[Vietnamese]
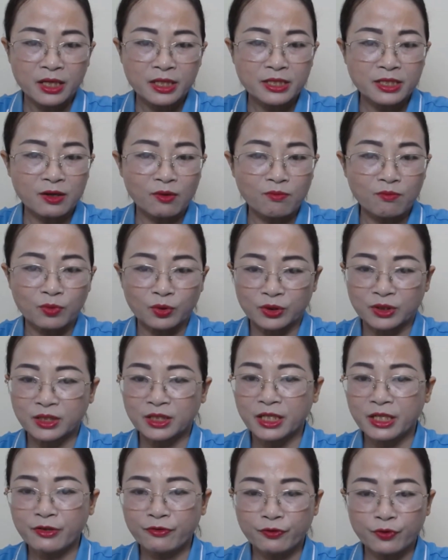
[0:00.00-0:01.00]
trong một
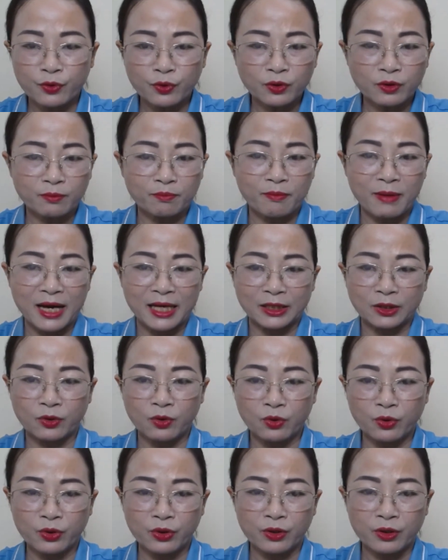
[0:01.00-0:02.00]
giây phút mà
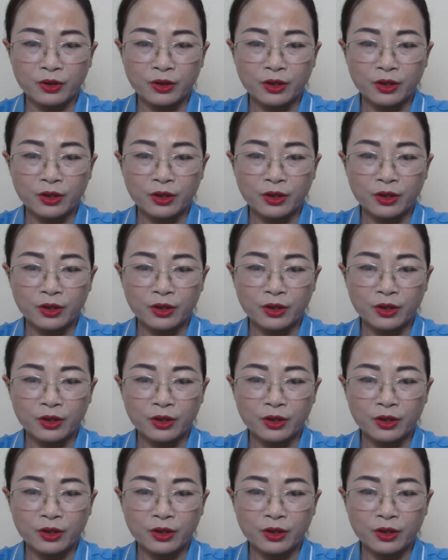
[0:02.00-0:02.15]
thôi.